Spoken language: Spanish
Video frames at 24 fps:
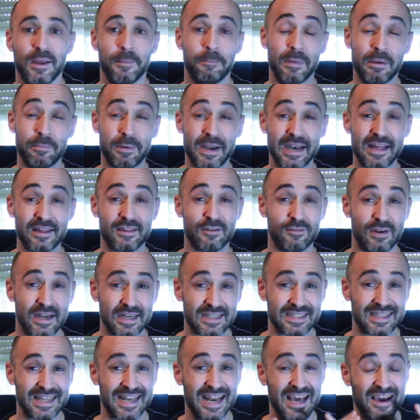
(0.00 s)
Me parece una
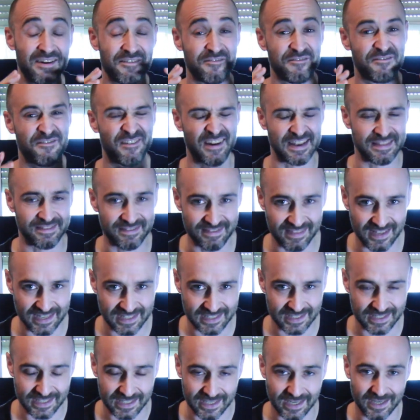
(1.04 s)
escena
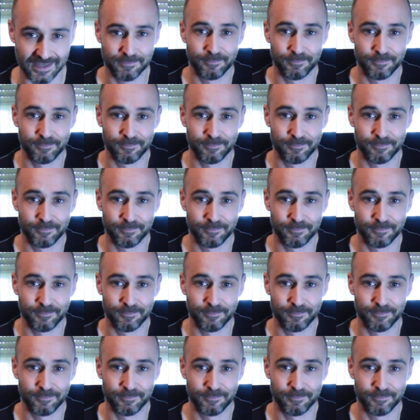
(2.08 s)
fantástica.